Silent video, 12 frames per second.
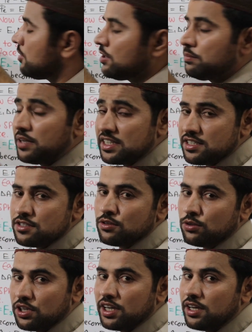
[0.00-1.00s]
स्मॉल पैचेज
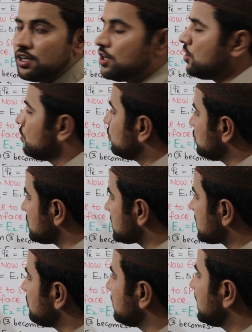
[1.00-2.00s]
होंगे उन
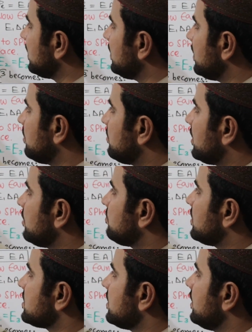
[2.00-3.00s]
सब के लिए हमारे
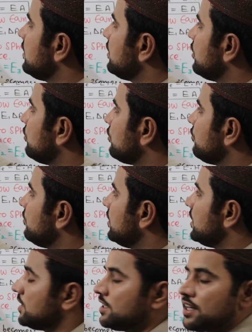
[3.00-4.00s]
पास एरिया और
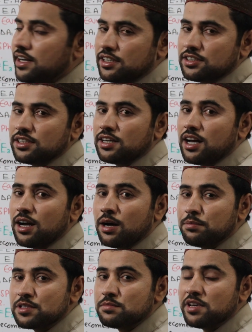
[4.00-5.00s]
फील्ड की डायरेक्शन
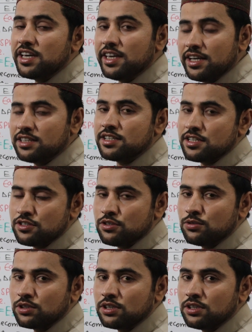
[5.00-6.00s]
आपस में एक
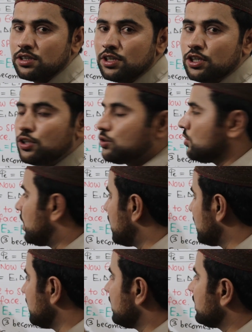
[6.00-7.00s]
जैसी होगी तो
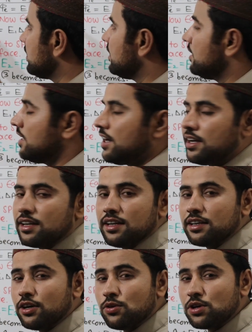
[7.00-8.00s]
हर एक के लिए
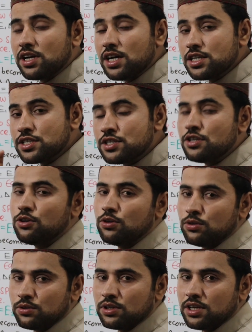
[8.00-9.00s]
एंगल क्या होगा
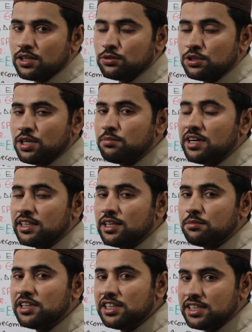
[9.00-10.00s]
ज़ीरो होगा तो ये बात
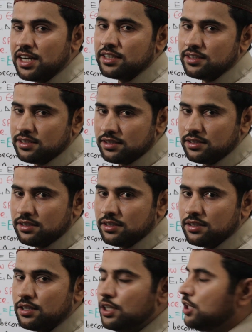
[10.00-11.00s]
आपने याद रखनी
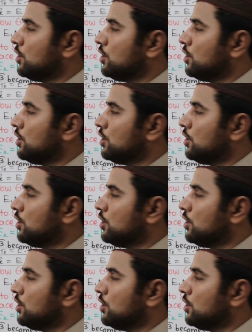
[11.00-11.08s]
है